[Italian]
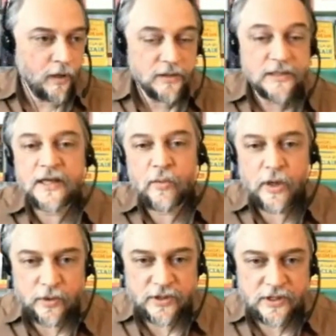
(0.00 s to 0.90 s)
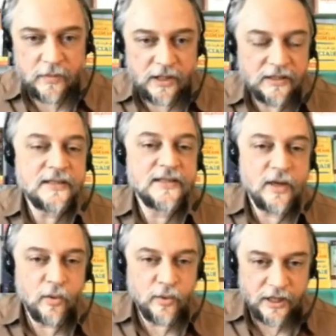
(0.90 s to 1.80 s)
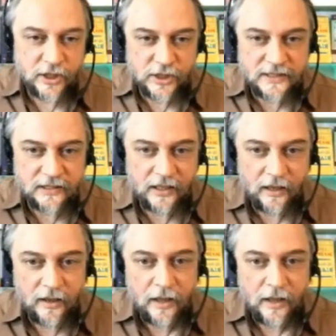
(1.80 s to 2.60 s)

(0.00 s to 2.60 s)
sia una possibilità sia una necessità,